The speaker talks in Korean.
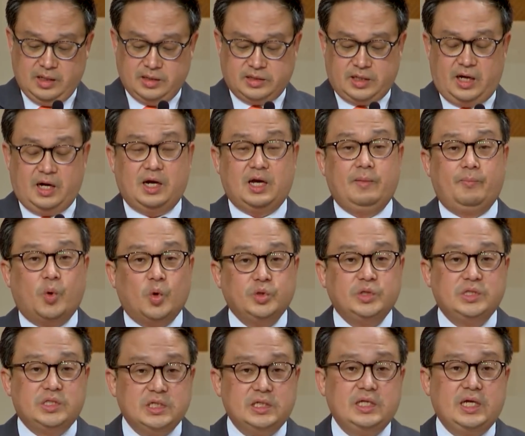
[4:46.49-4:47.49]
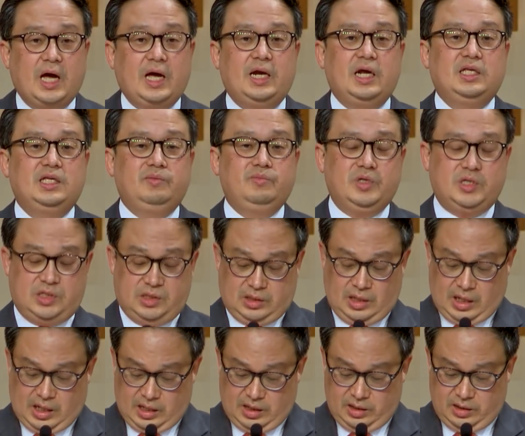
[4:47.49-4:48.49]
사랑의 본질이
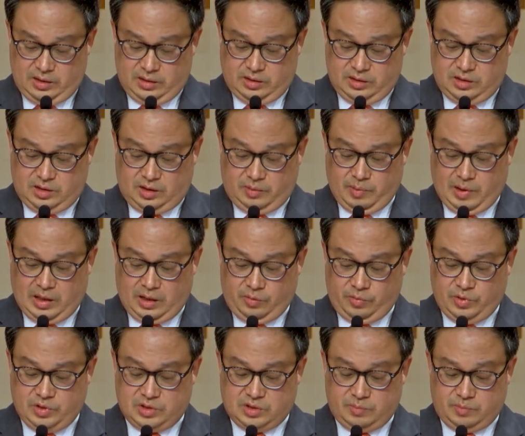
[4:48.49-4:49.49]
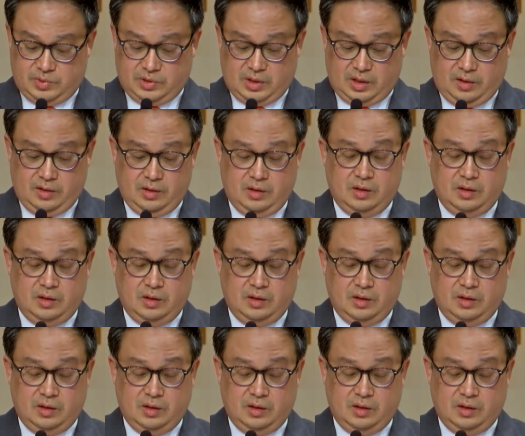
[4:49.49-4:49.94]
하나님이시다 이렇게 말하고 있습니다.